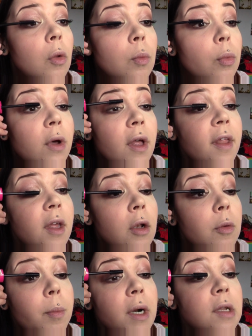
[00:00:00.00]
Um bocadinho
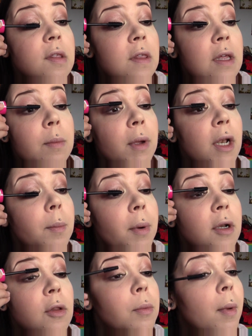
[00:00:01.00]
na parte de cima e na
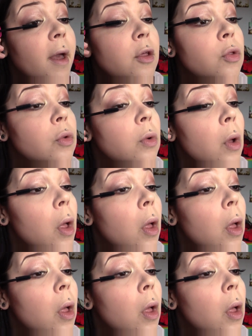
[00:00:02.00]
parte de baixo.